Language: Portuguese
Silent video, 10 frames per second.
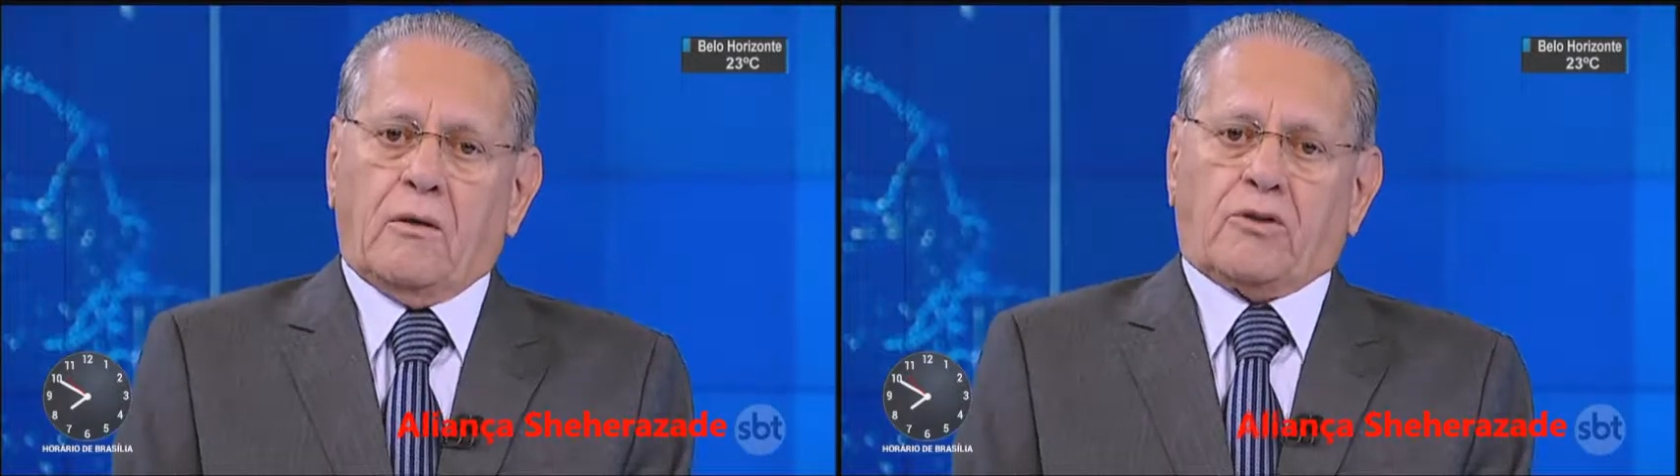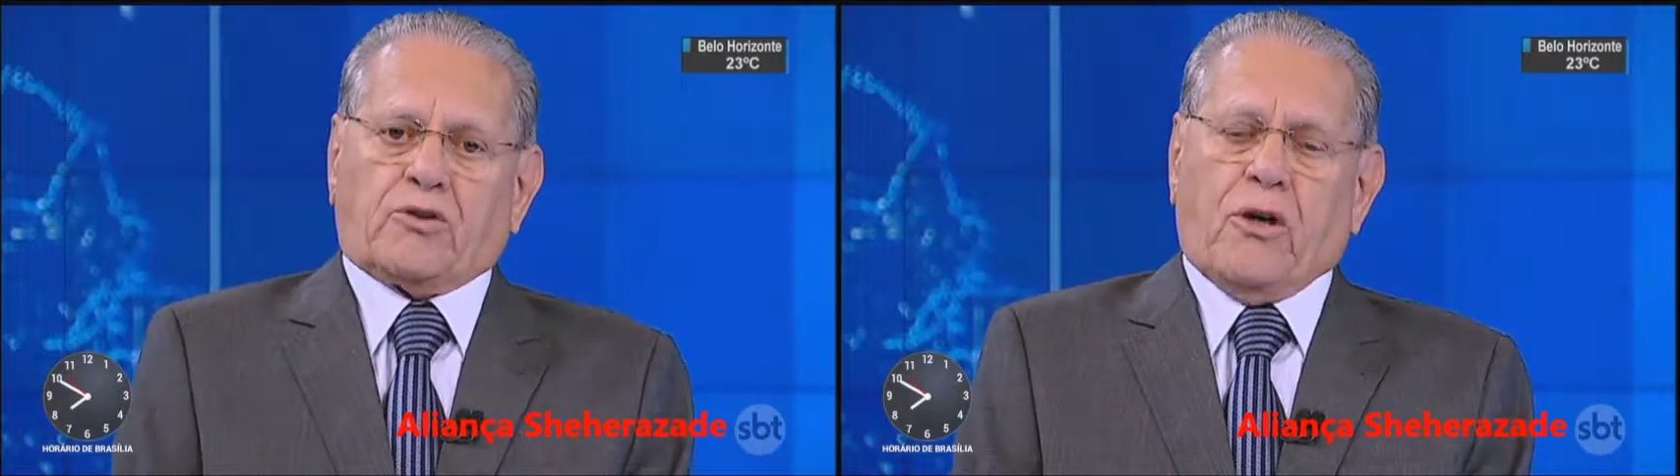
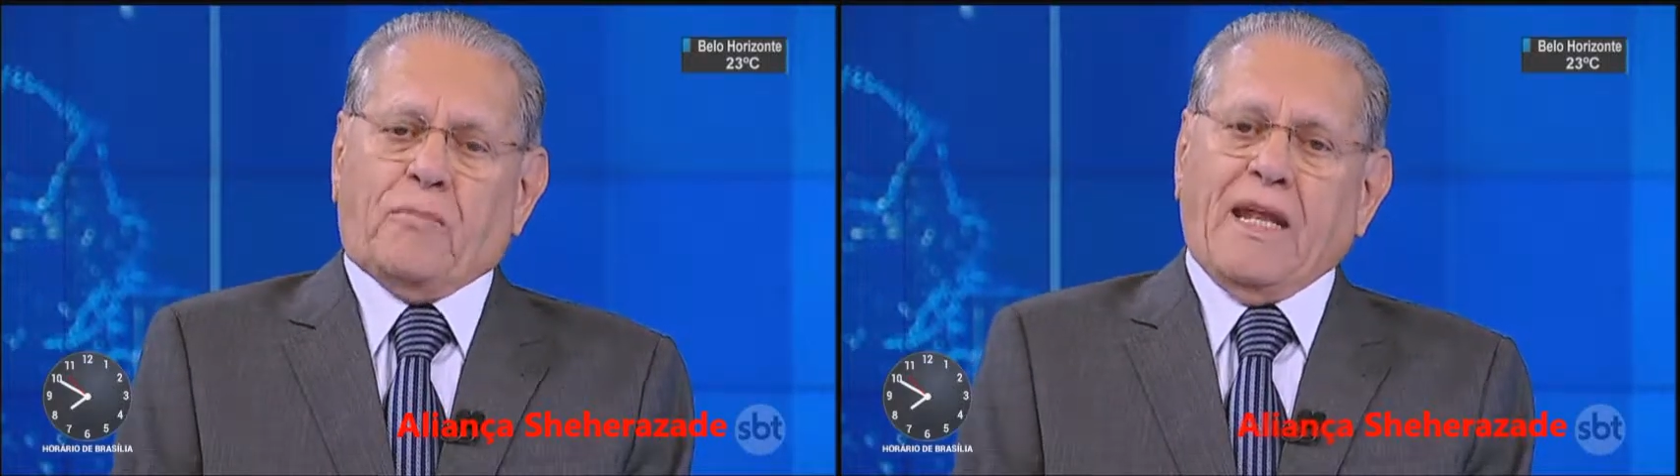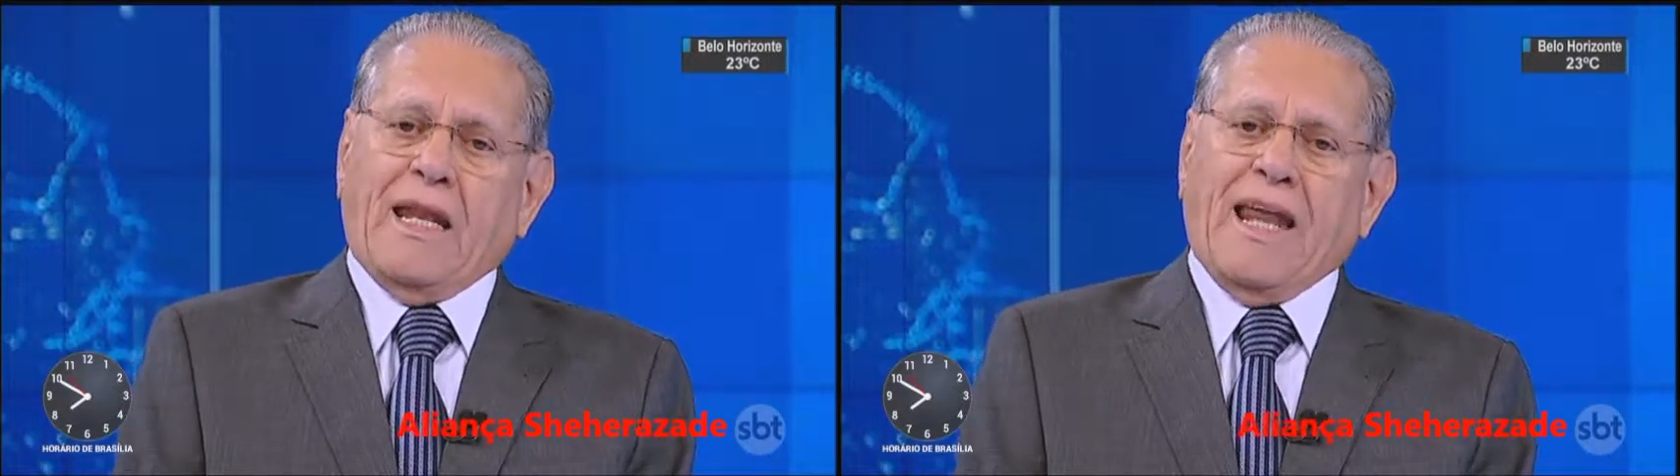
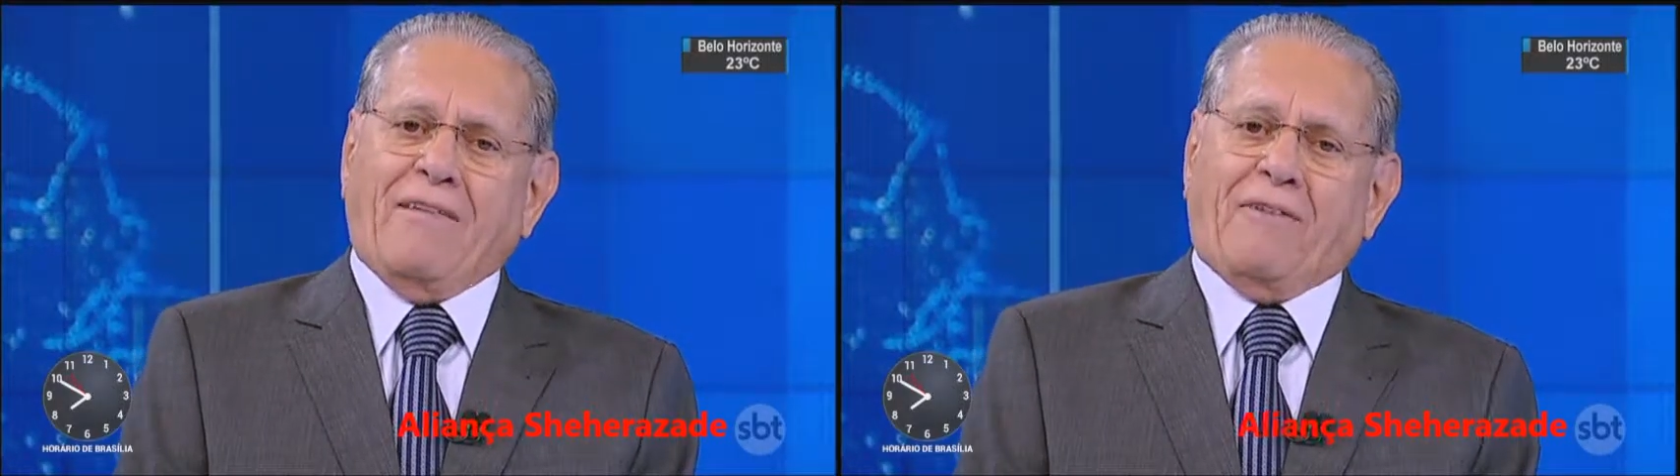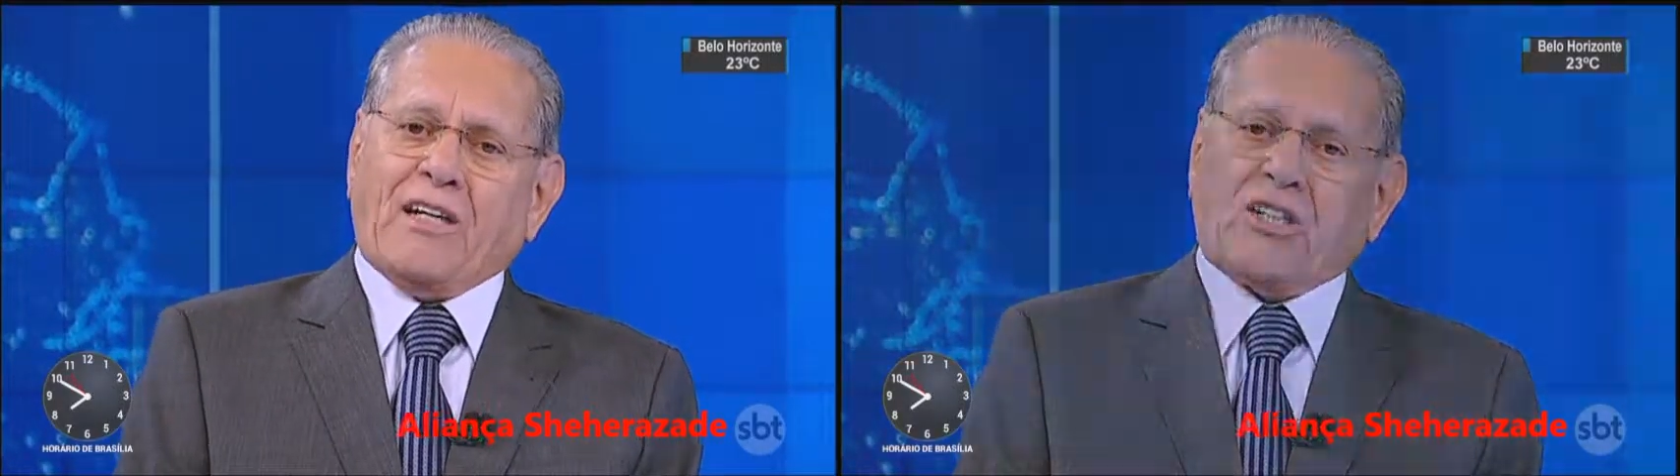Sobre
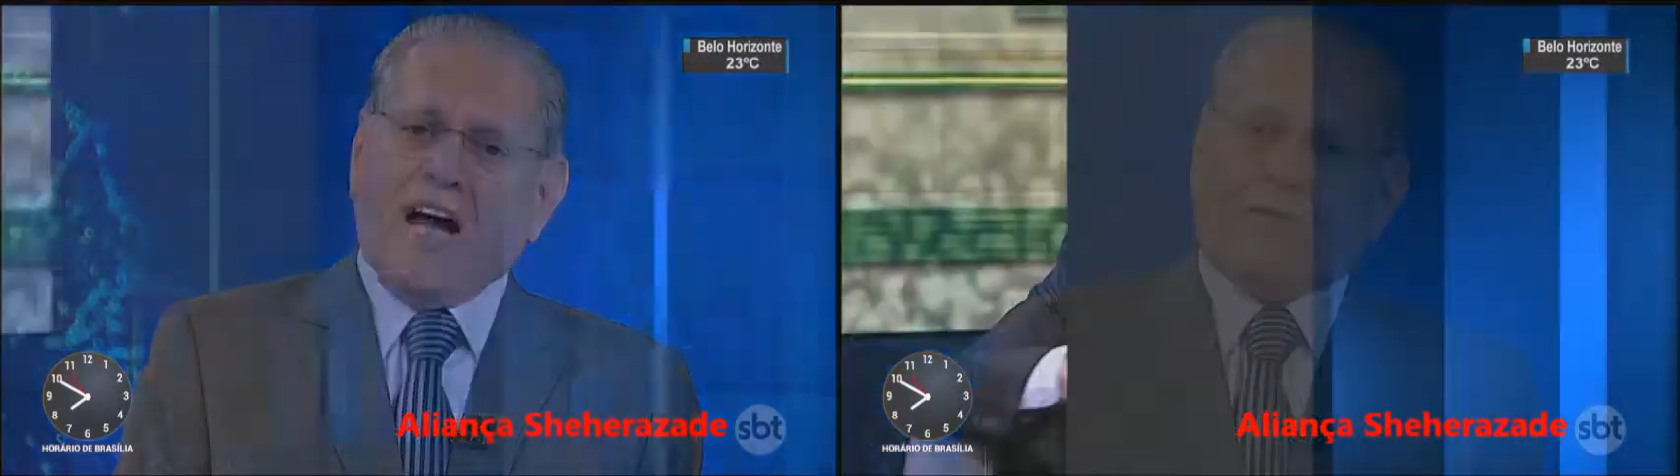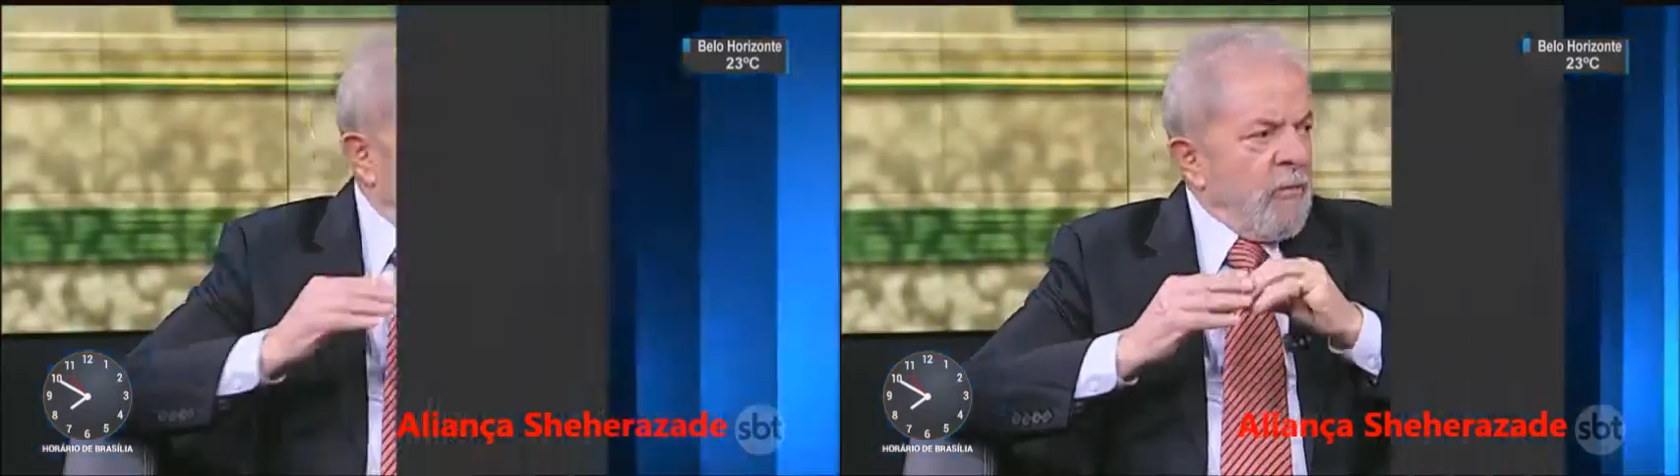Lava
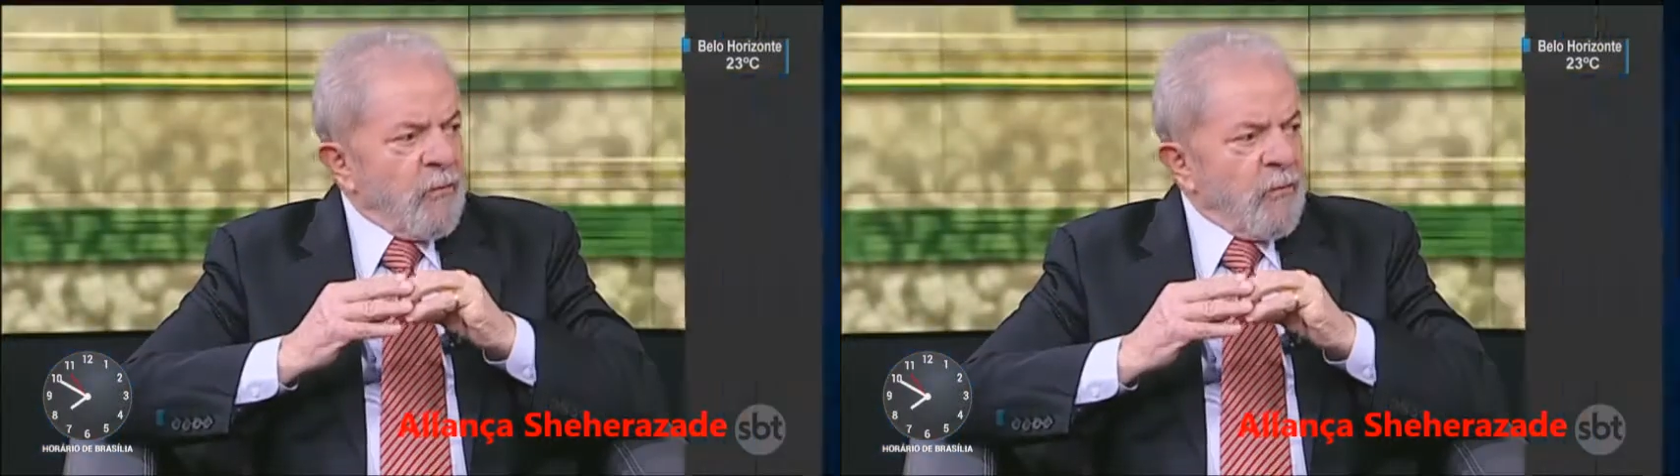Jato,